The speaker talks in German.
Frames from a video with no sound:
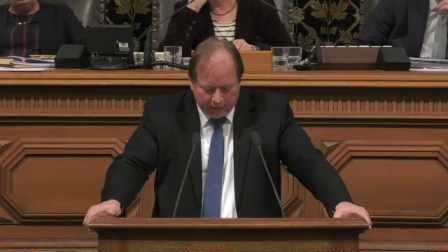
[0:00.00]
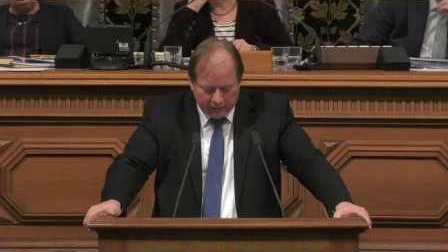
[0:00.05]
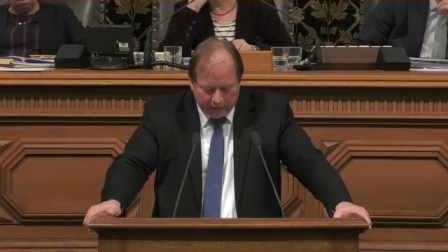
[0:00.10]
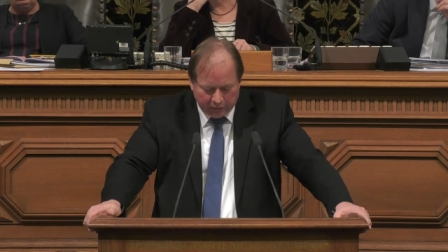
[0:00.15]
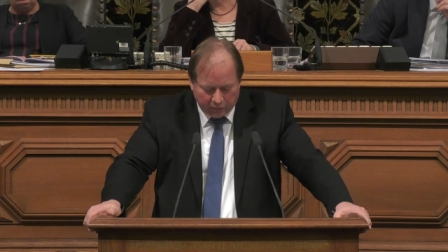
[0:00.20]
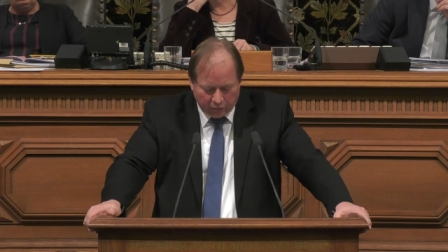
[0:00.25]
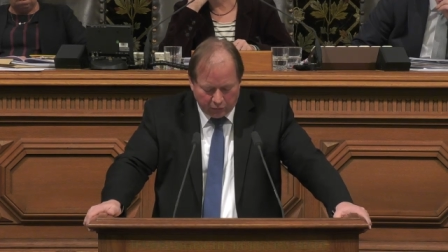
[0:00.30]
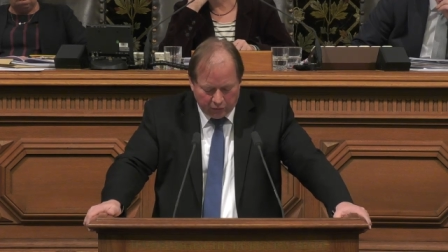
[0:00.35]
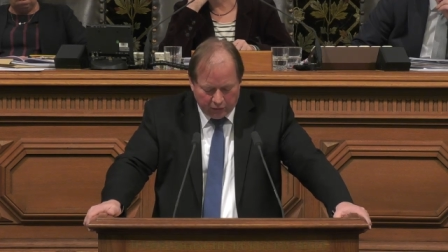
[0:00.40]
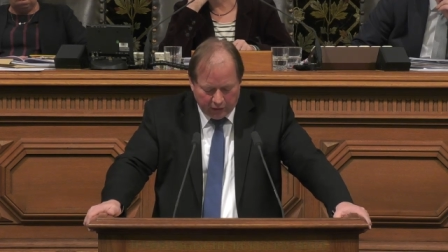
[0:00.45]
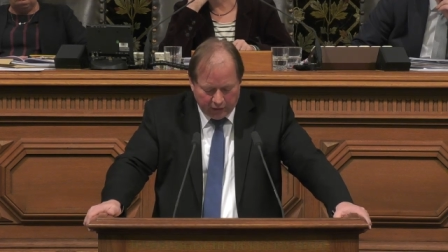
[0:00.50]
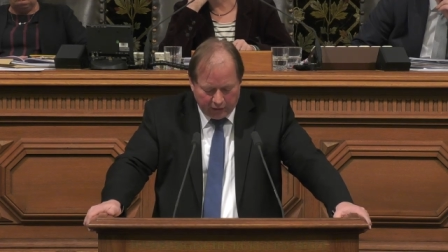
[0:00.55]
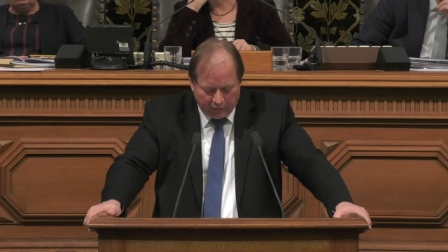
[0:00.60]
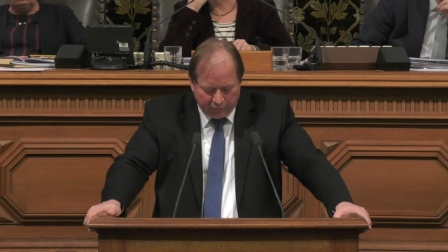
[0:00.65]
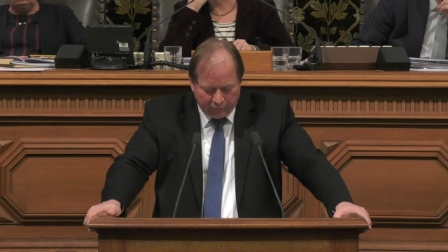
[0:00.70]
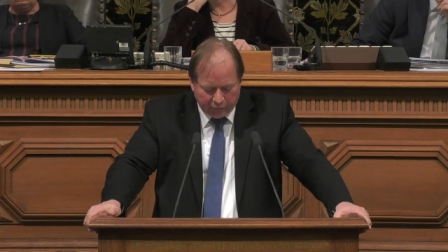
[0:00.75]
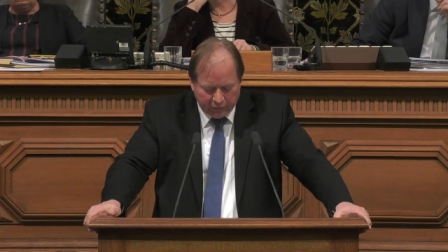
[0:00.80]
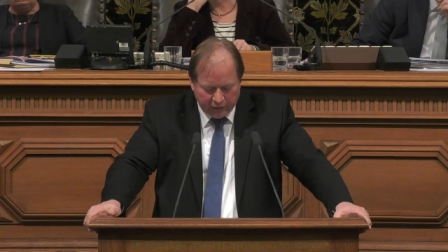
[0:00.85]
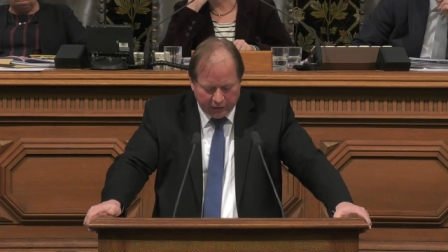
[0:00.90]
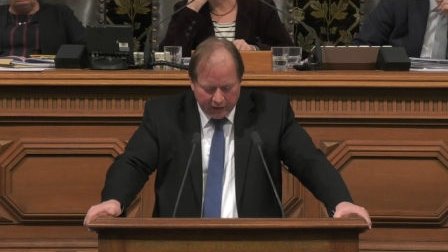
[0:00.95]
die Rückkehr
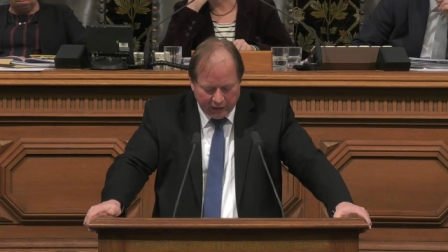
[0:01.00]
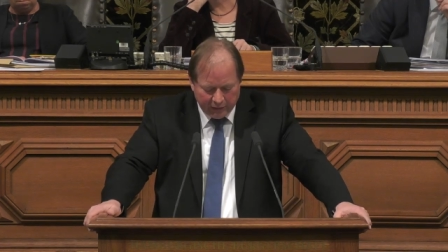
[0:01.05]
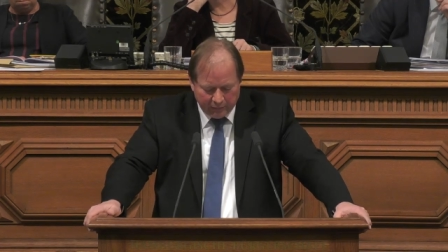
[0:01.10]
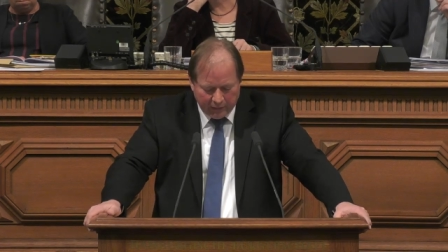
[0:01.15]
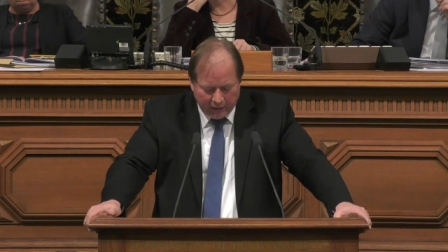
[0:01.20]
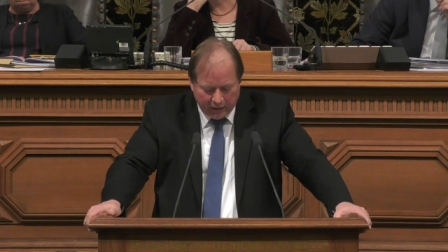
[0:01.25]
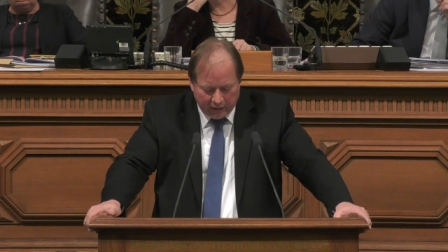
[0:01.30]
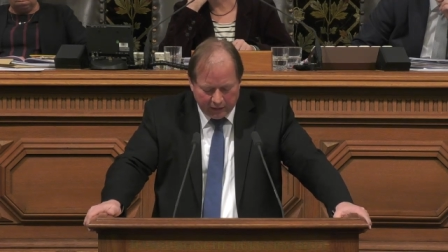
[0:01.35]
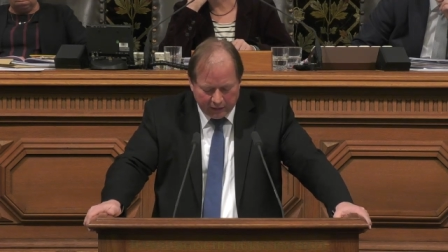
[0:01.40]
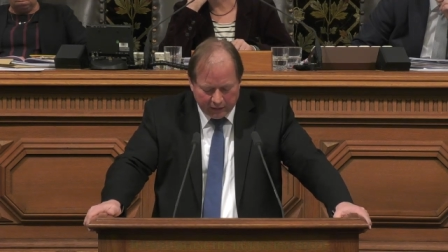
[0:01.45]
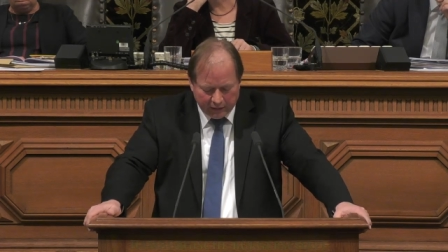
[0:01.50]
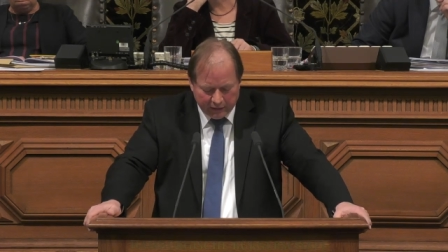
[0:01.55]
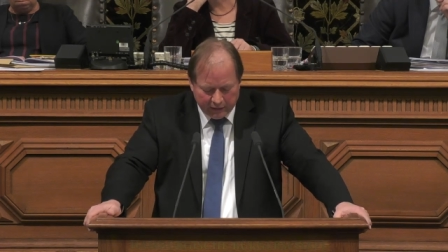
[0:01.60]
von ehemaligen